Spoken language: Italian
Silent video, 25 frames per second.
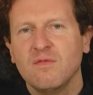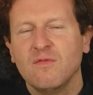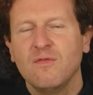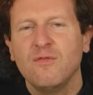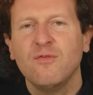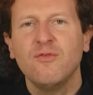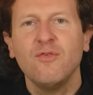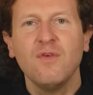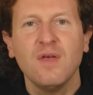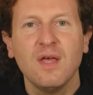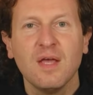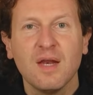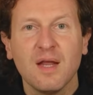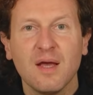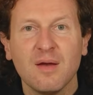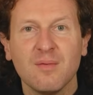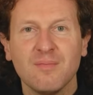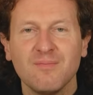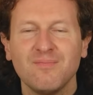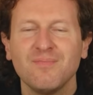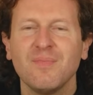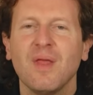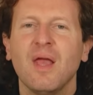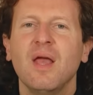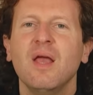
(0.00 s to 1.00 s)
Fine.
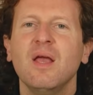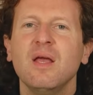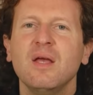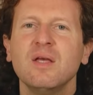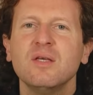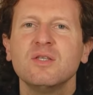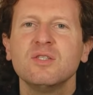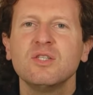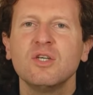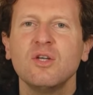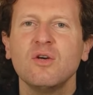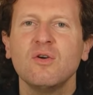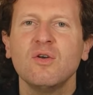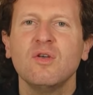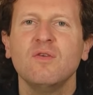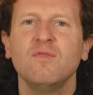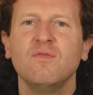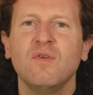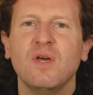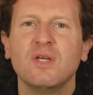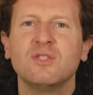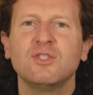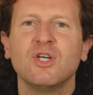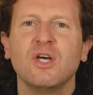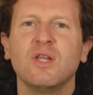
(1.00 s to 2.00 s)
Se noi
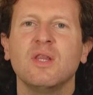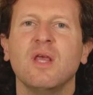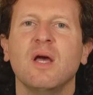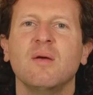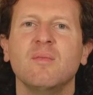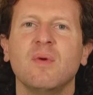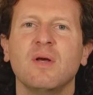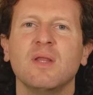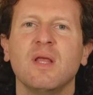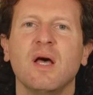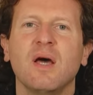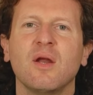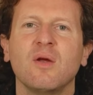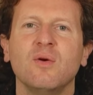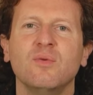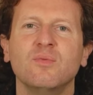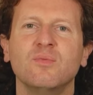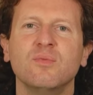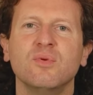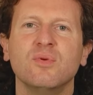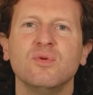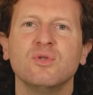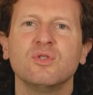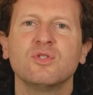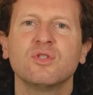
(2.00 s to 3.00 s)
invece andiamo a dare un
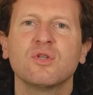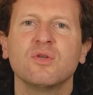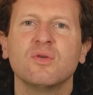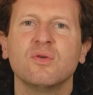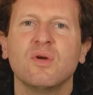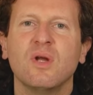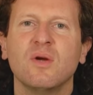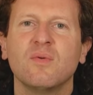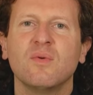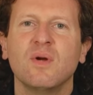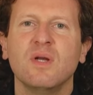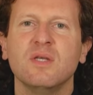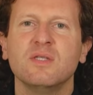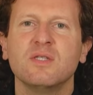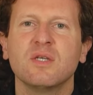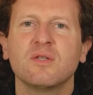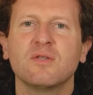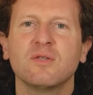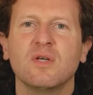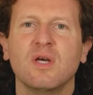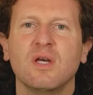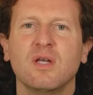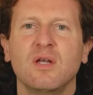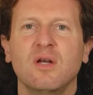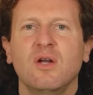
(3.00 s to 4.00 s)
boost con un
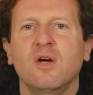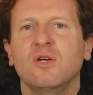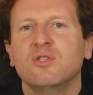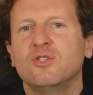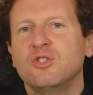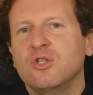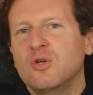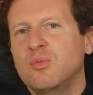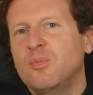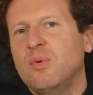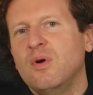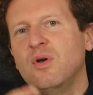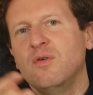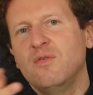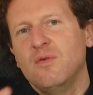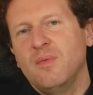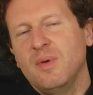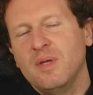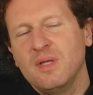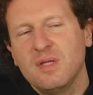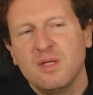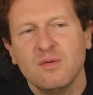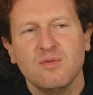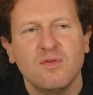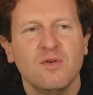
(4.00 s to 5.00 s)
equalizzatore analogico, poi
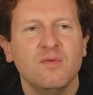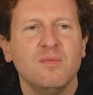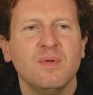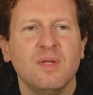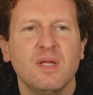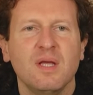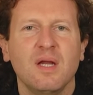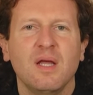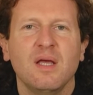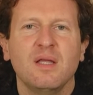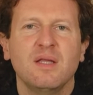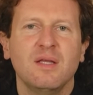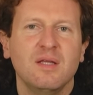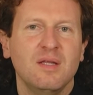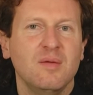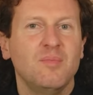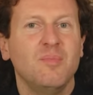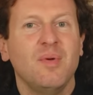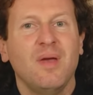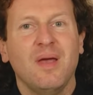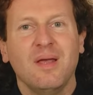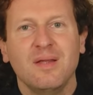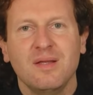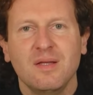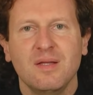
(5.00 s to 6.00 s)
ovviamente voi mi direte
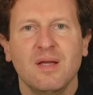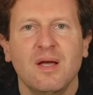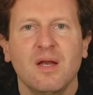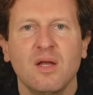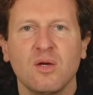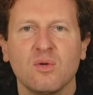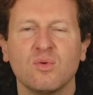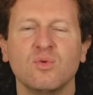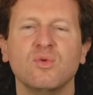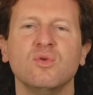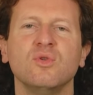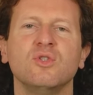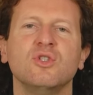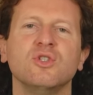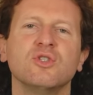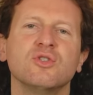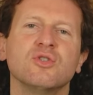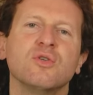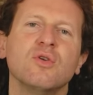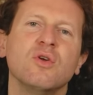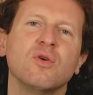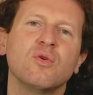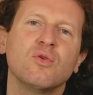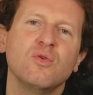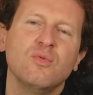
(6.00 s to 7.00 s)
dipende dalle Q, ci
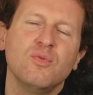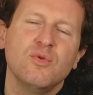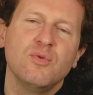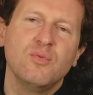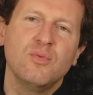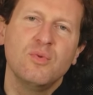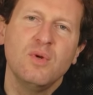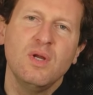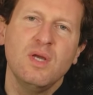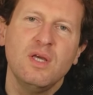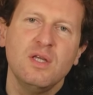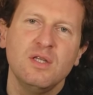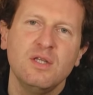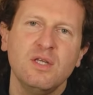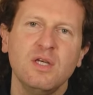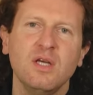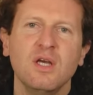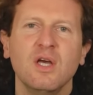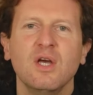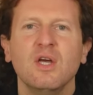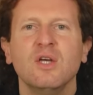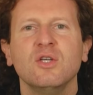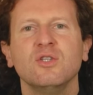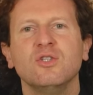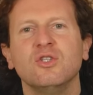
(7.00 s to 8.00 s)
sono EQ più puliti,
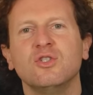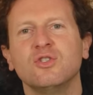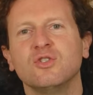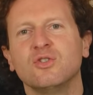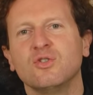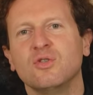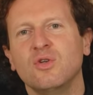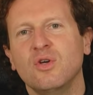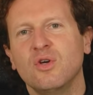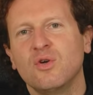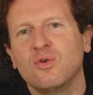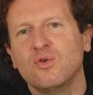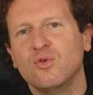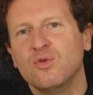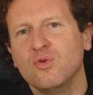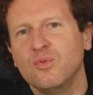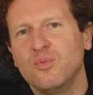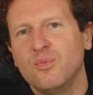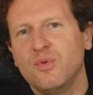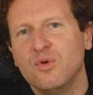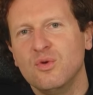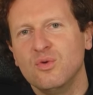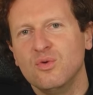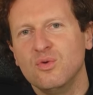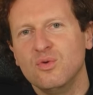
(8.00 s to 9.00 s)
ci sono EQ
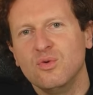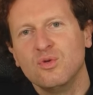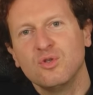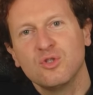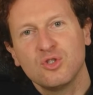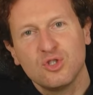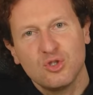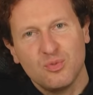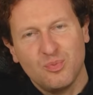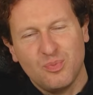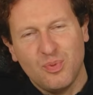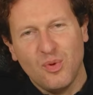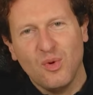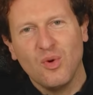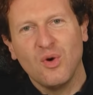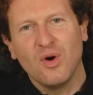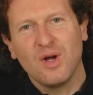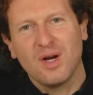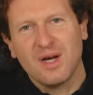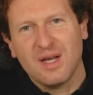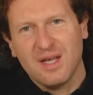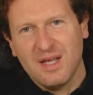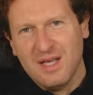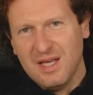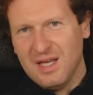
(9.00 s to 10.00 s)
più
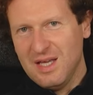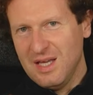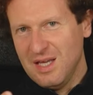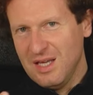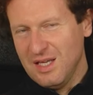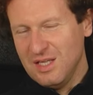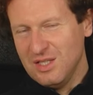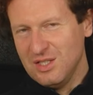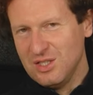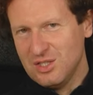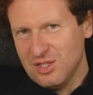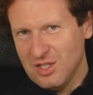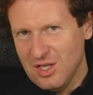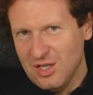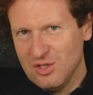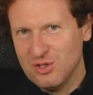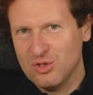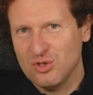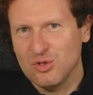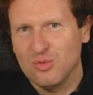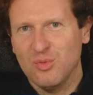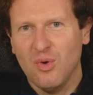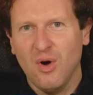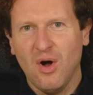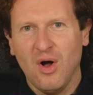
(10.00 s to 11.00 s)
sporchi in
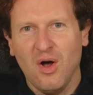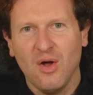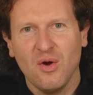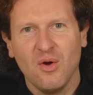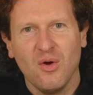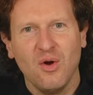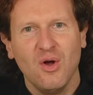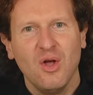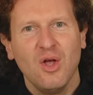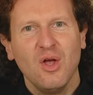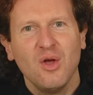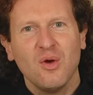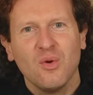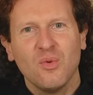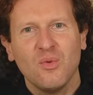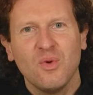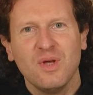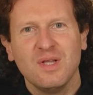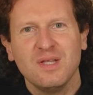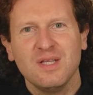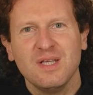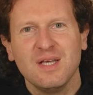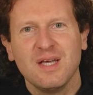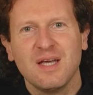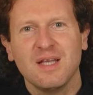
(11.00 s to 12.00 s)
senso buono,
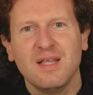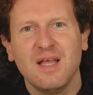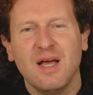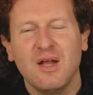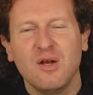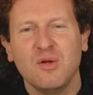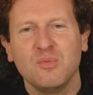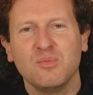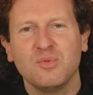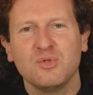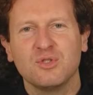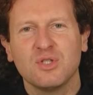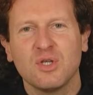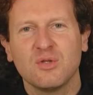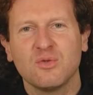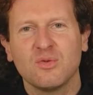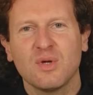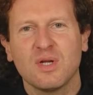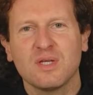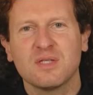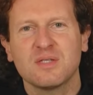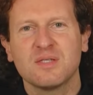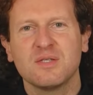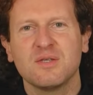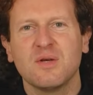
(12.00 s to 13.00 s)
quindi che danno più
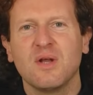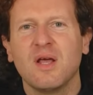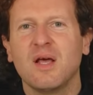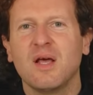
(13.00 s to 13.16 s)
saturazione